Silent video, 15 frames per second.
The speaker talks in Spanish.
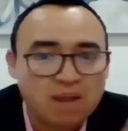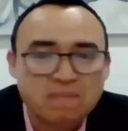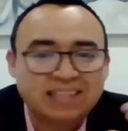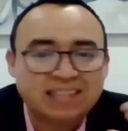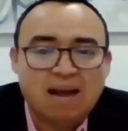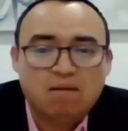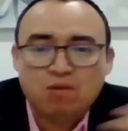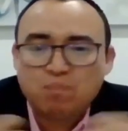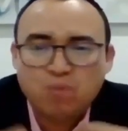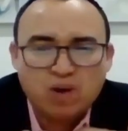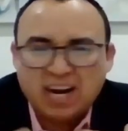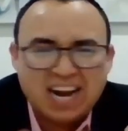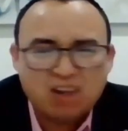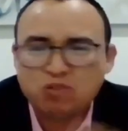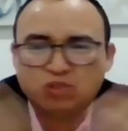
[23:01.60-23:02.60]
hablo por ganar
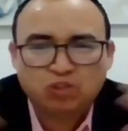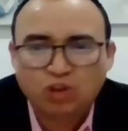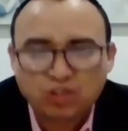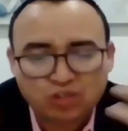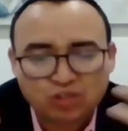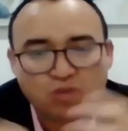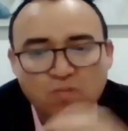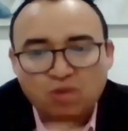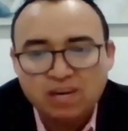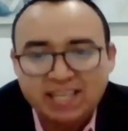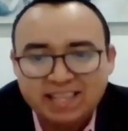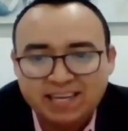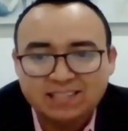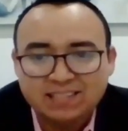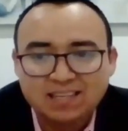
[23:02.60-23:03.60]
nosotros como
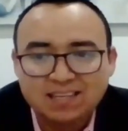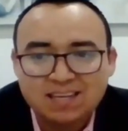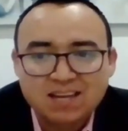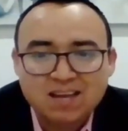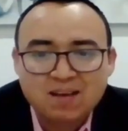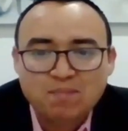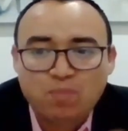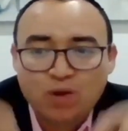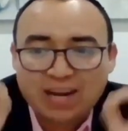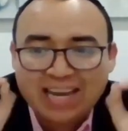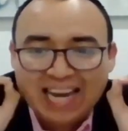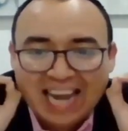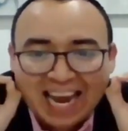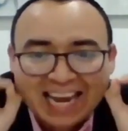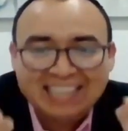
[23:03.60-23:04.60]
líderes, porque
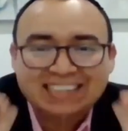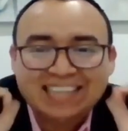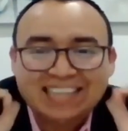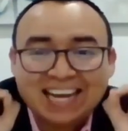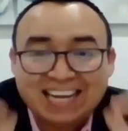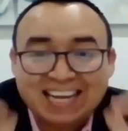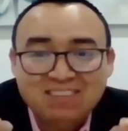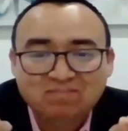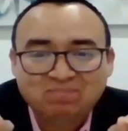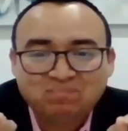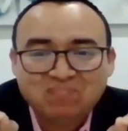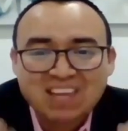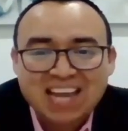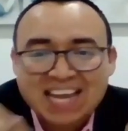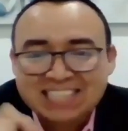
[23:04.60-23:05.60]
la gente aquí
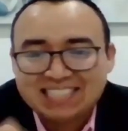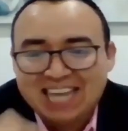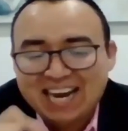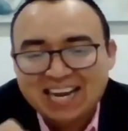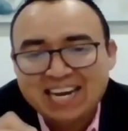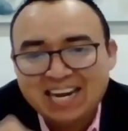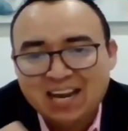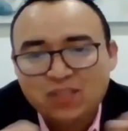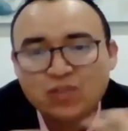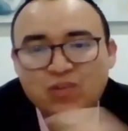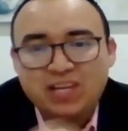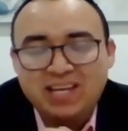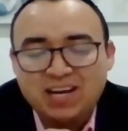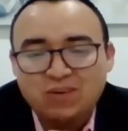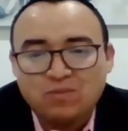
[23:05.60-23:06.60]
está generando
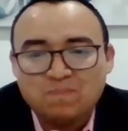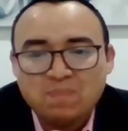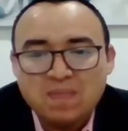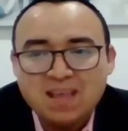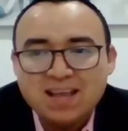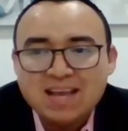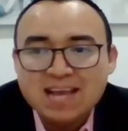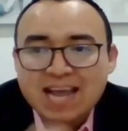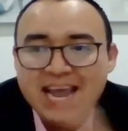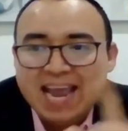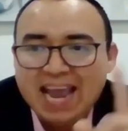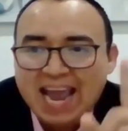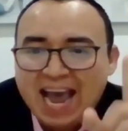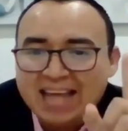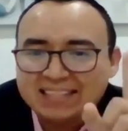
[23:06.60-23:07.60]
dinero.
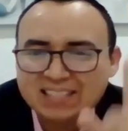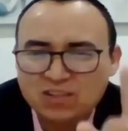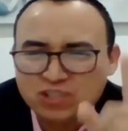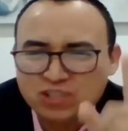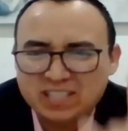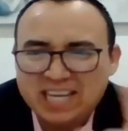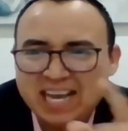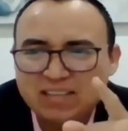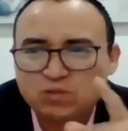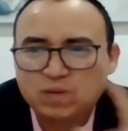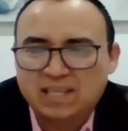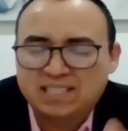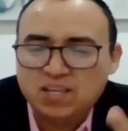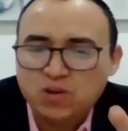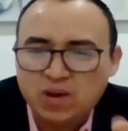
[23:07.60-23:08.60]
Hace dos días
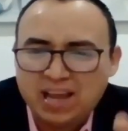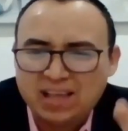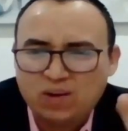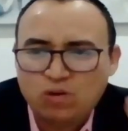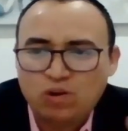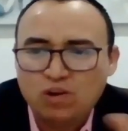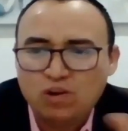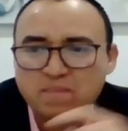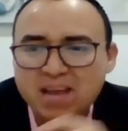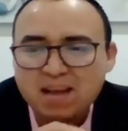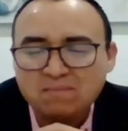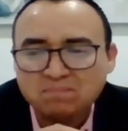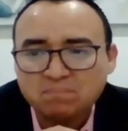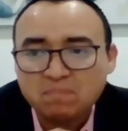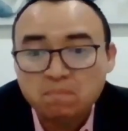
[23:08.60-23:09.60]
una señora de
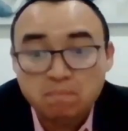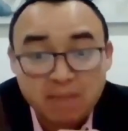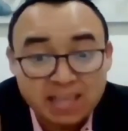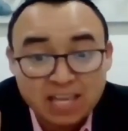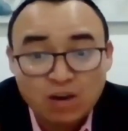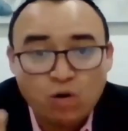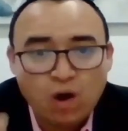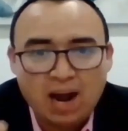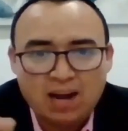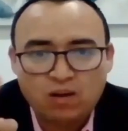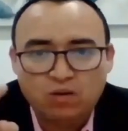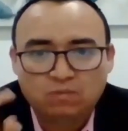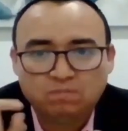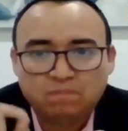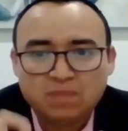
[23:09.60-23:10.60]
Colombia me dijo
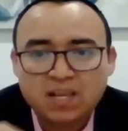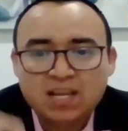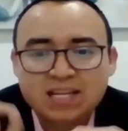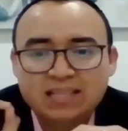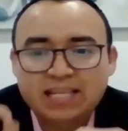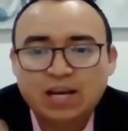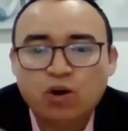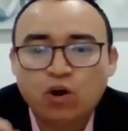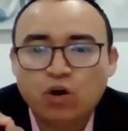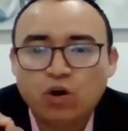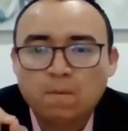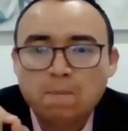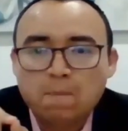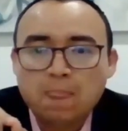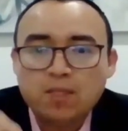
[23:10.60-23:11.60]
algo.
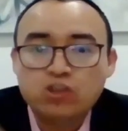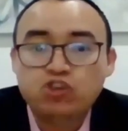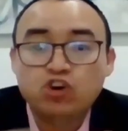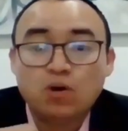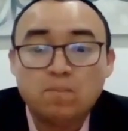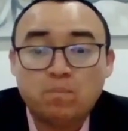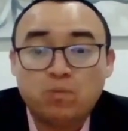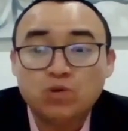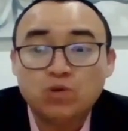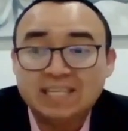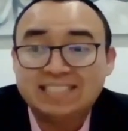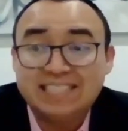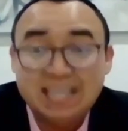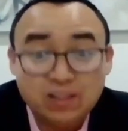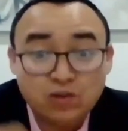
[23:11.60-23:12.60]
Dijo, yo
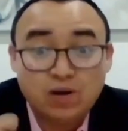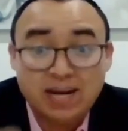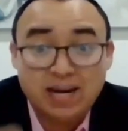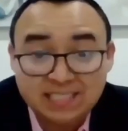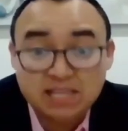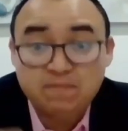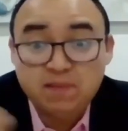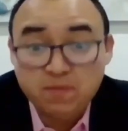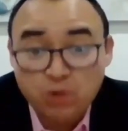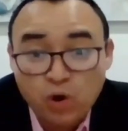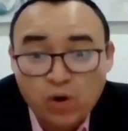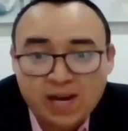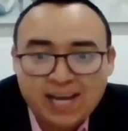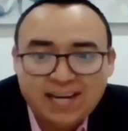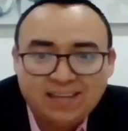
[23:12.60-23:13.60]
puse 100 dólares en mi
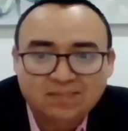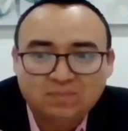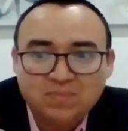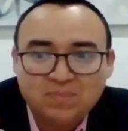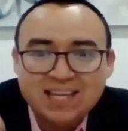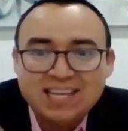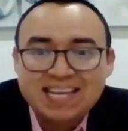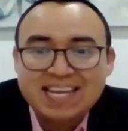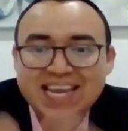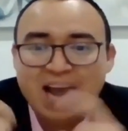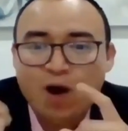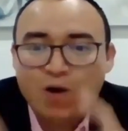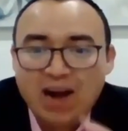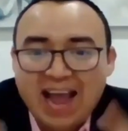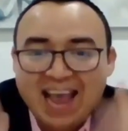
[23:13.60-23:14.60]
broker y
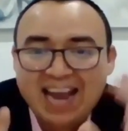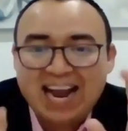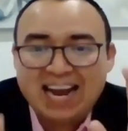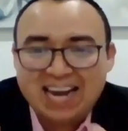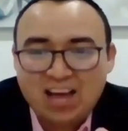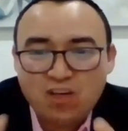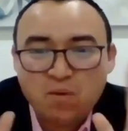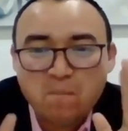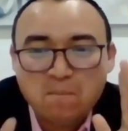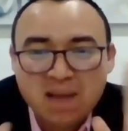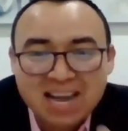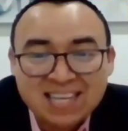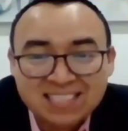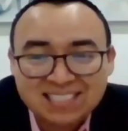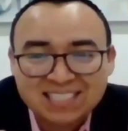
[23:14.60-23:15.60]
ahora he ganado
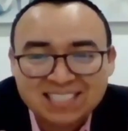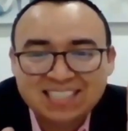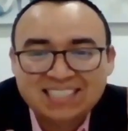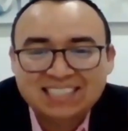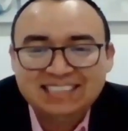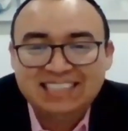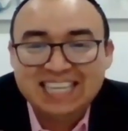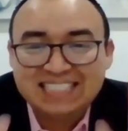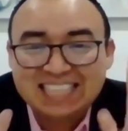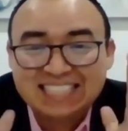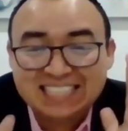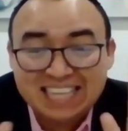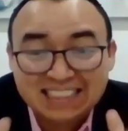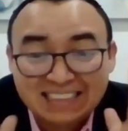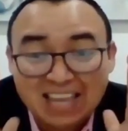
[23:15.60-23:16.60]
más de
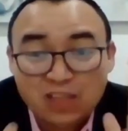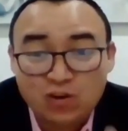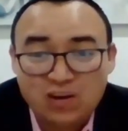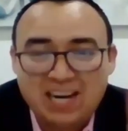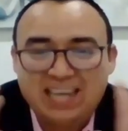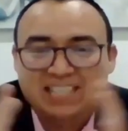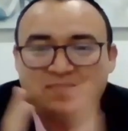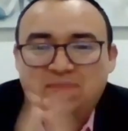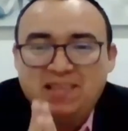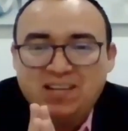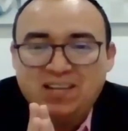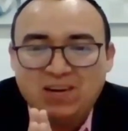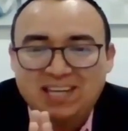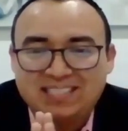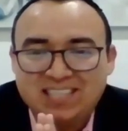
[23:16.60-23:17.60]
60 dólares, me
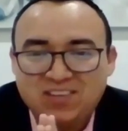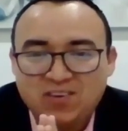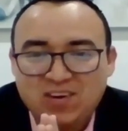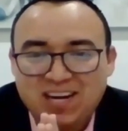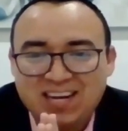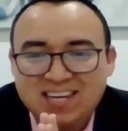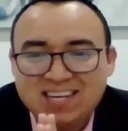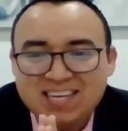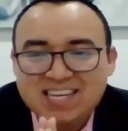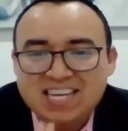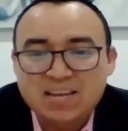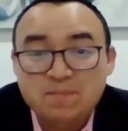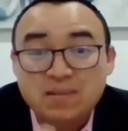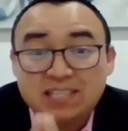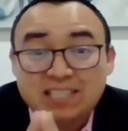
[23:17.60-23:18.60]
dijo la señora.
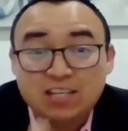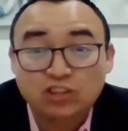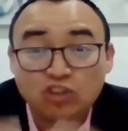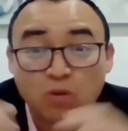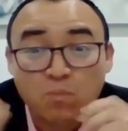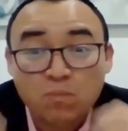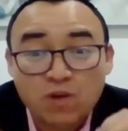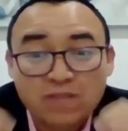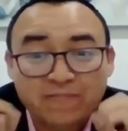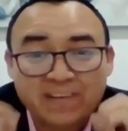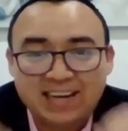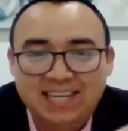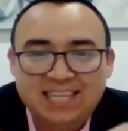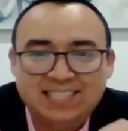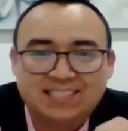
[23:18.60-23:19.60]
Y me siento muy
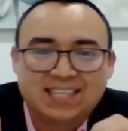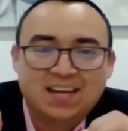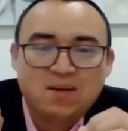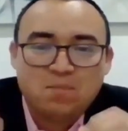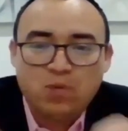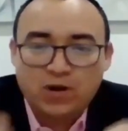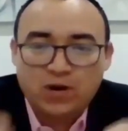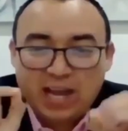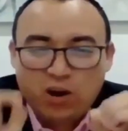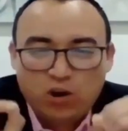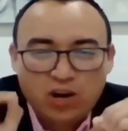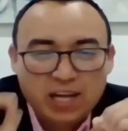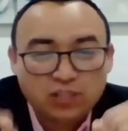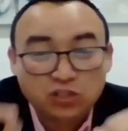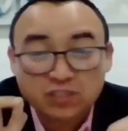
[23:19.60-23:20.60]
feliz porque
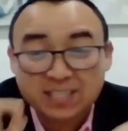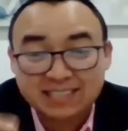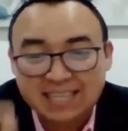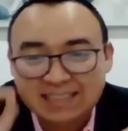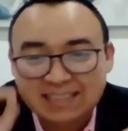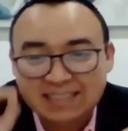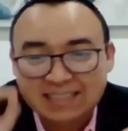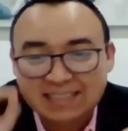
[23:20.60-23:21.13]
con esos 60